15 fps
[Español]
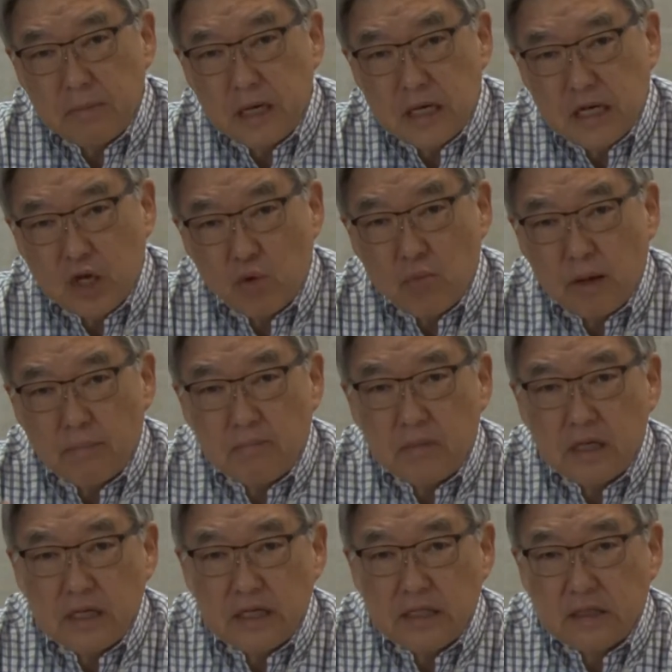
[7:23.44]
no
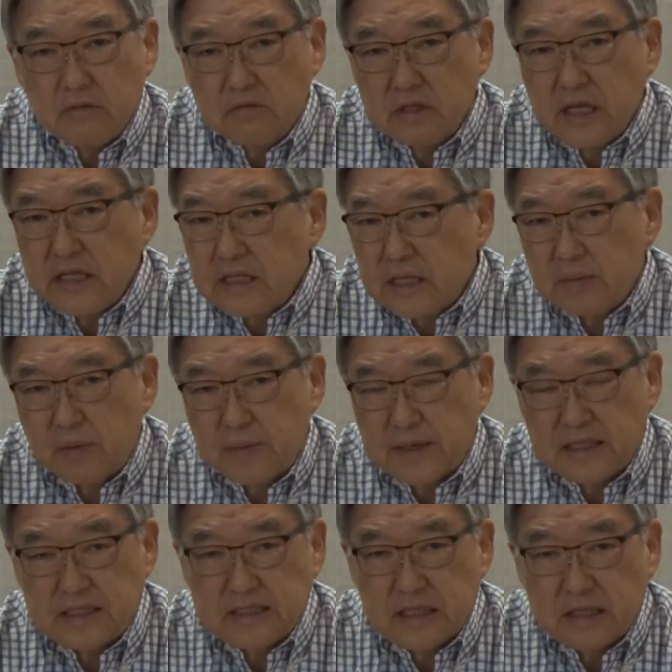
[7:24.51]
podemos darnos el lujo de
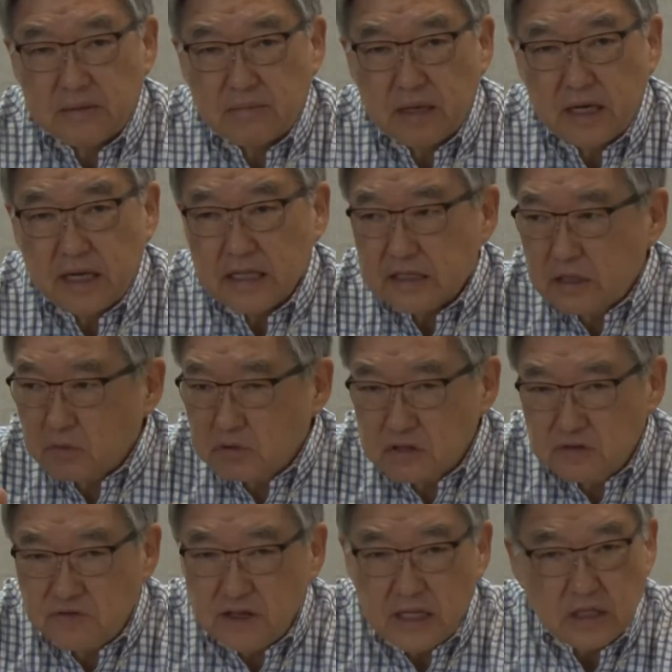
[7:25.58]
desanimarnos.
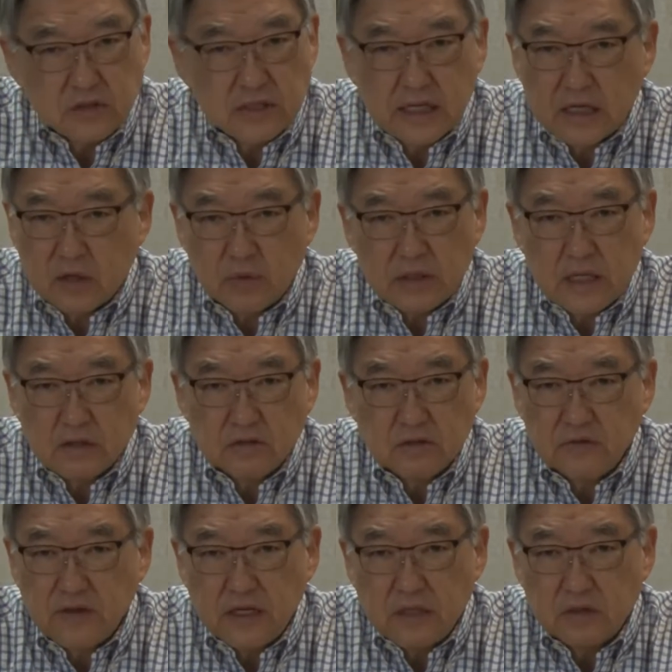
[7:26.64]
desanimarnos. ¿Por qué?
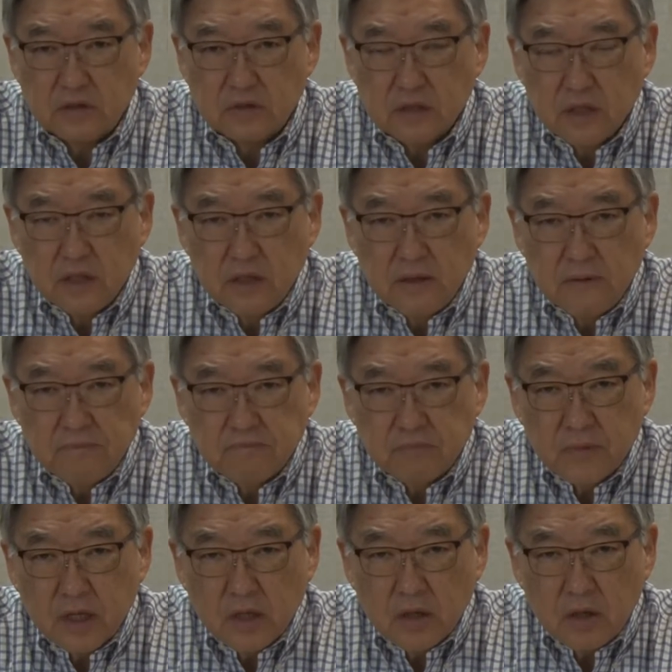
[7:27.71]
Porque tenemos
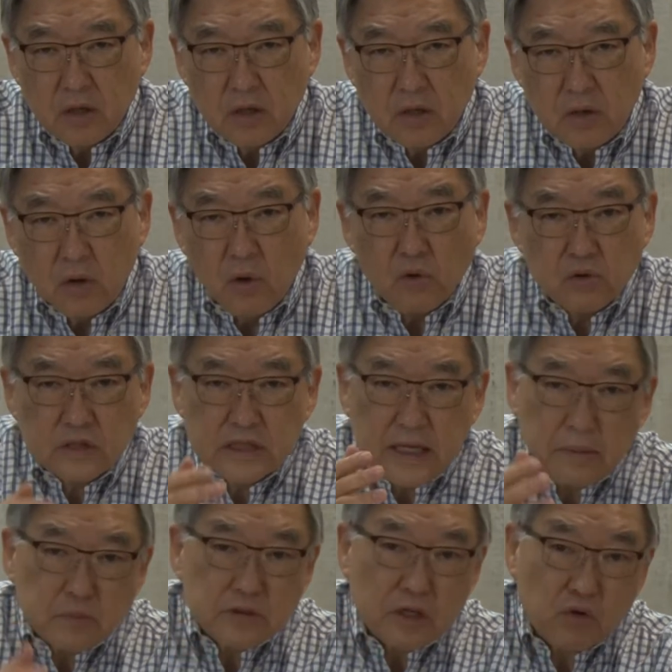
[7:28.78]
la comisión. Es igual
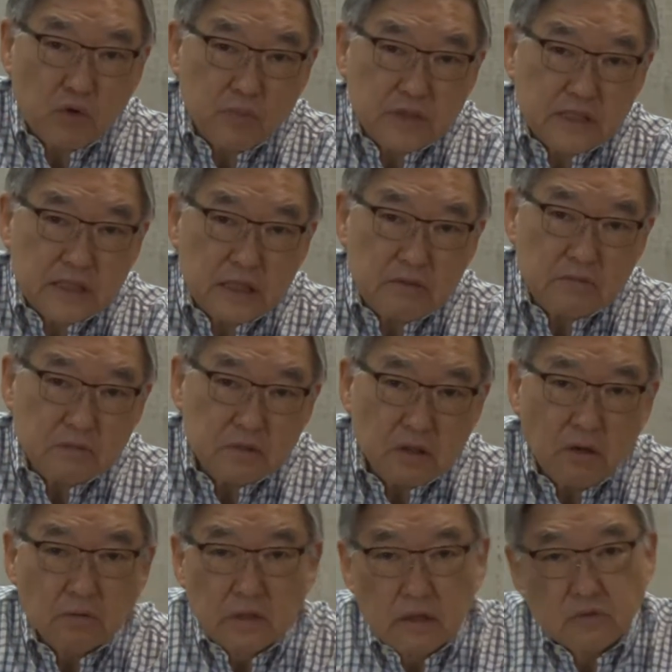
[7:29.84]
que una madre.
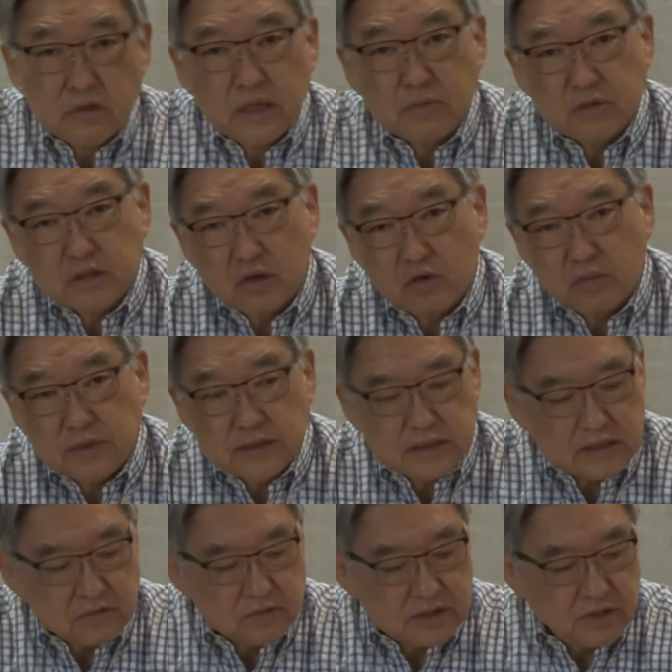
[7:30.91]
Una madre no
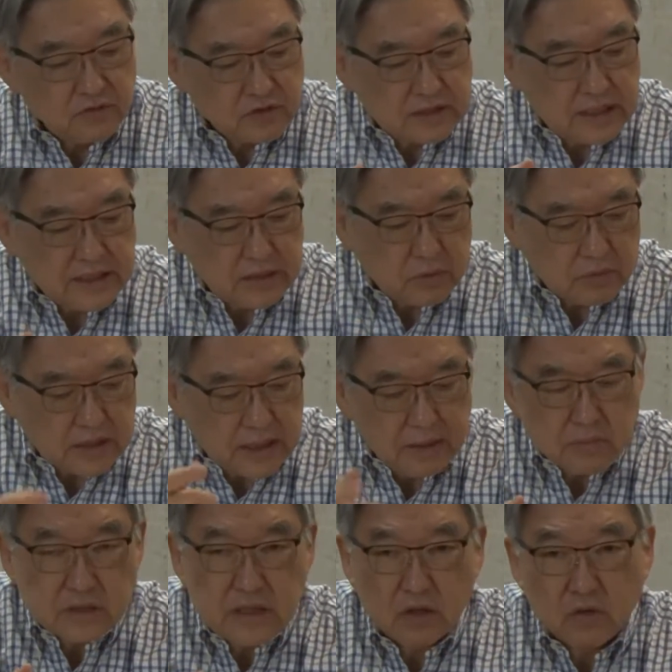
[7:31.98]
tiene tiempo para
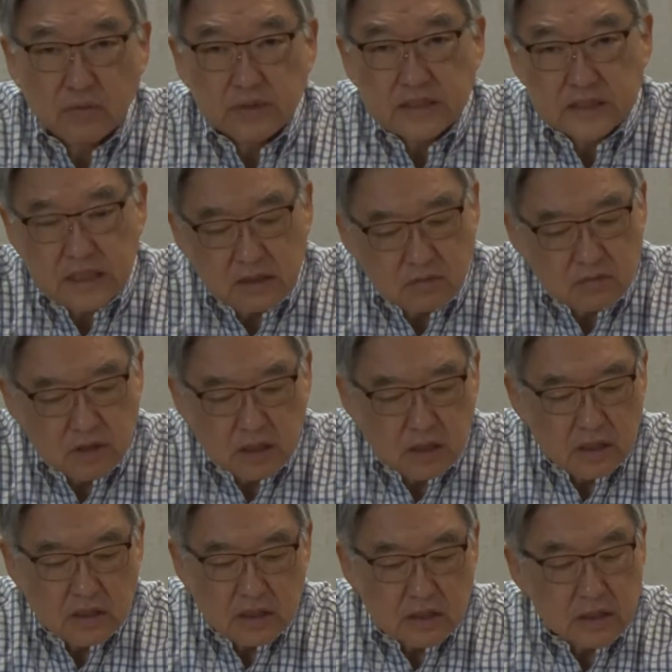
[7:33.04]
desanimarse, ella tiene a
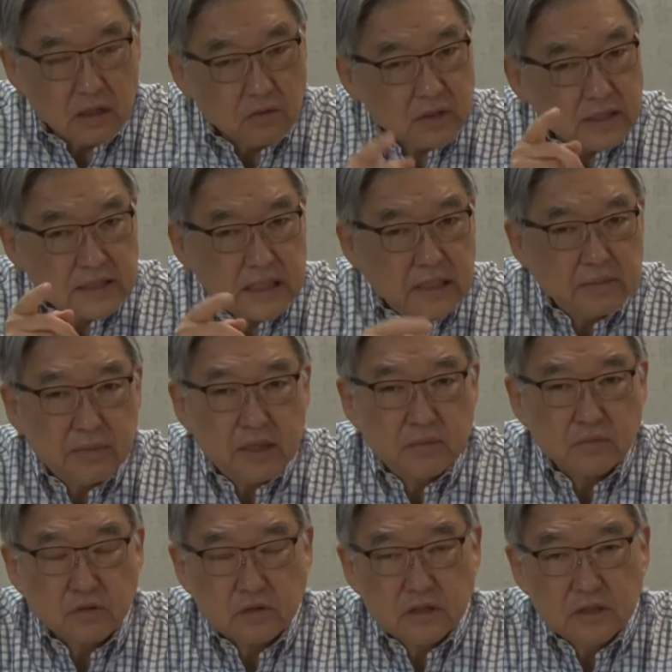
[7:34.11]
los hijos tiene que
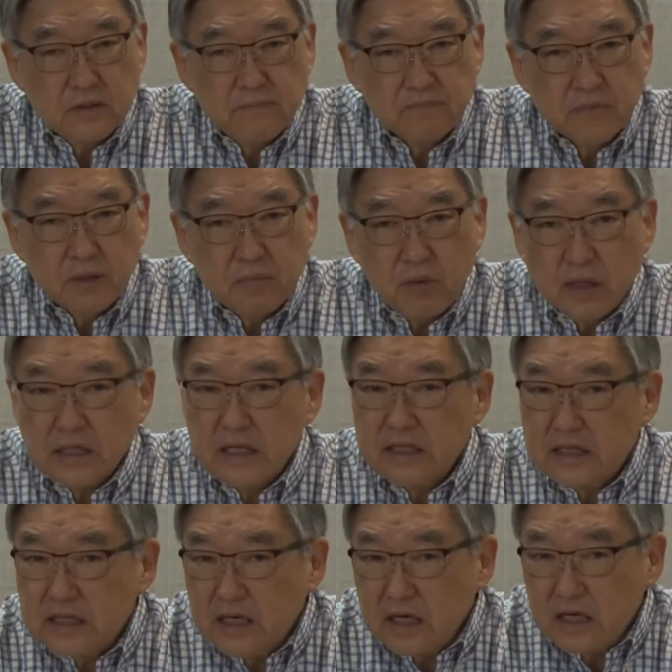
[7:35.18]
cuidarles.
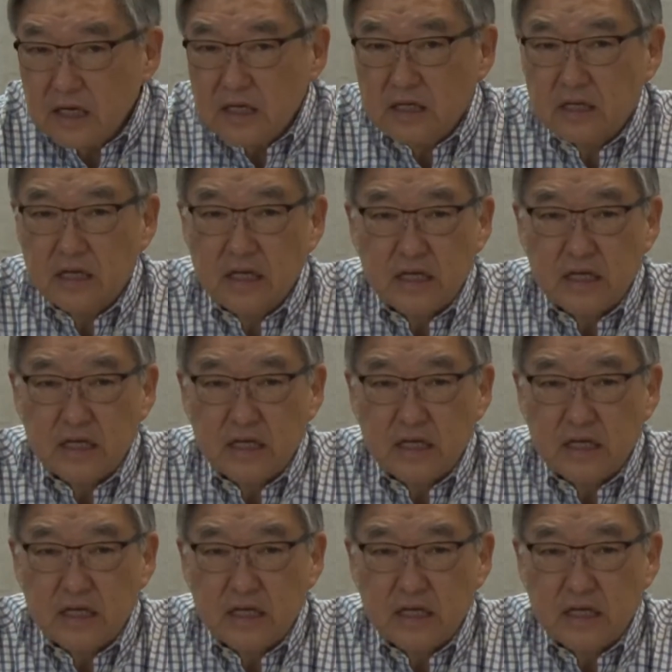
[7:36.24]
O tenemos